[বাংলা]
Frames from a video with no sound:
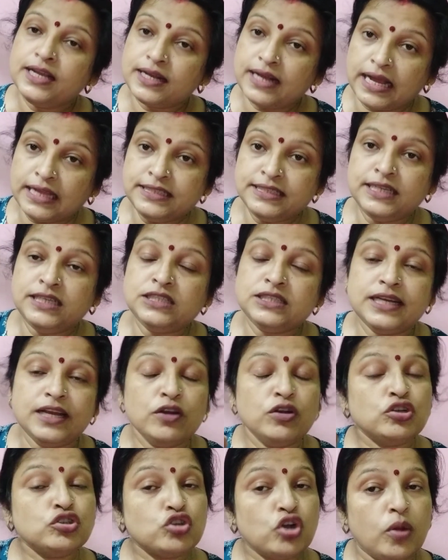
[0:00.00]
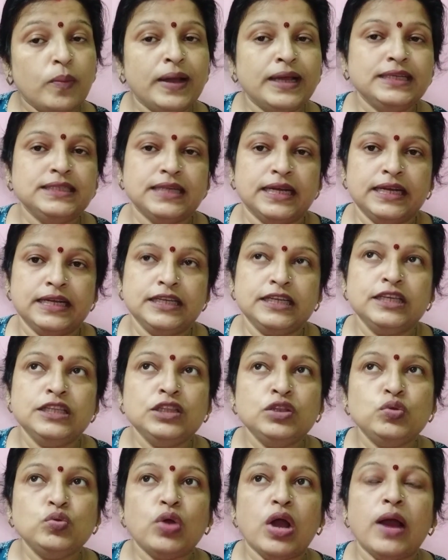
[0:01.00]
কাজেই সেগুলো সবাই জানে
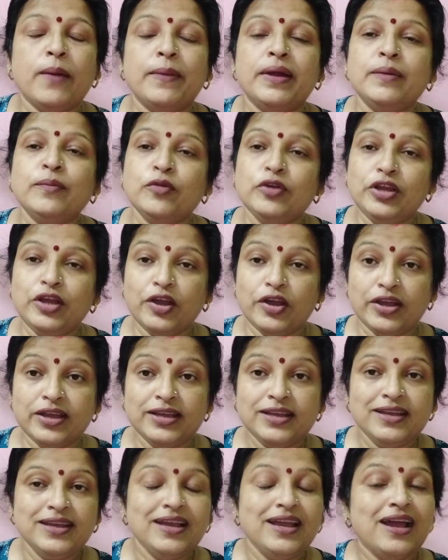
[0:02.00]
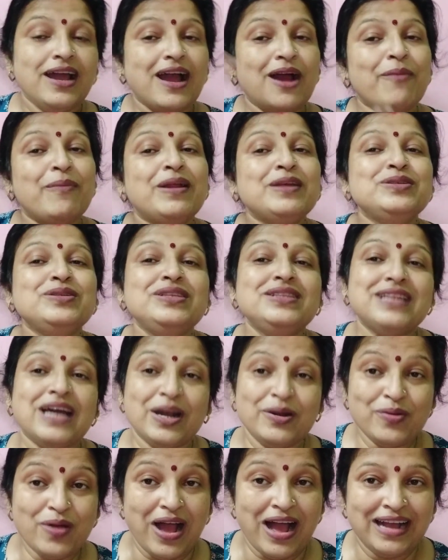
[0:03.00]
কিন্তু আমার মনে হয় আমরা যদি
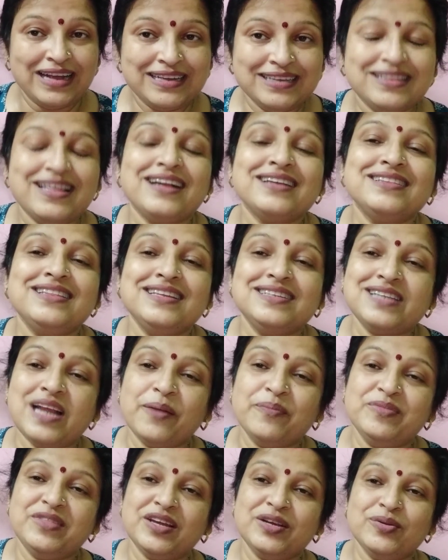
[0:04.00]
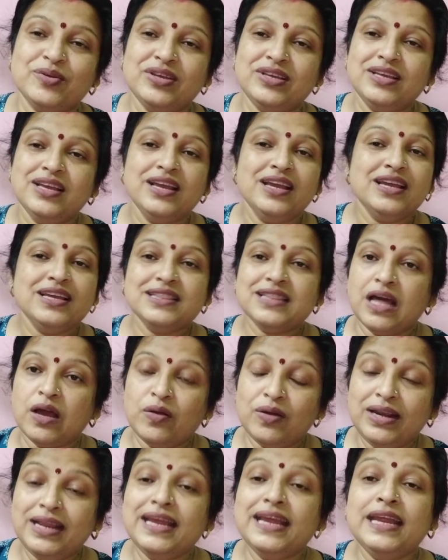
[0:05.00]
তারও আগে থাকতে সাবধান হই
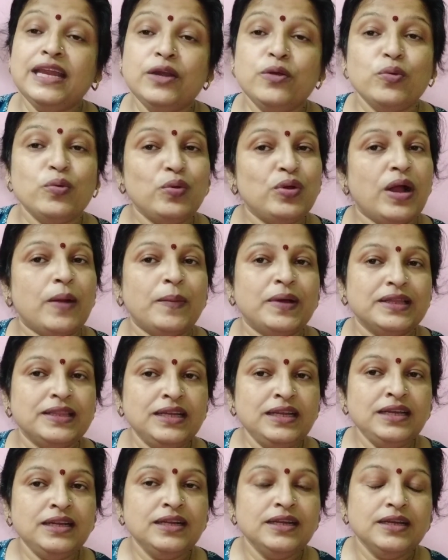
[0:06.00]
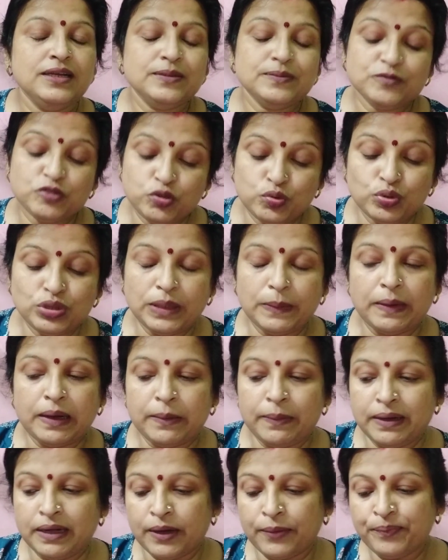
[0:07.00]
তাহলে এই রোগ আমাদের ছুতে
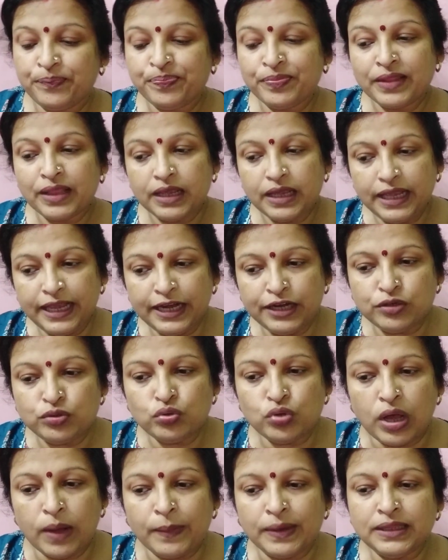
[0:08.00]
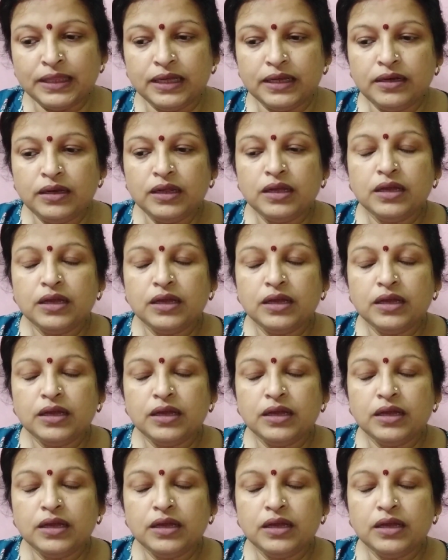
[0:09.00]
পারবে না একটু আমাদের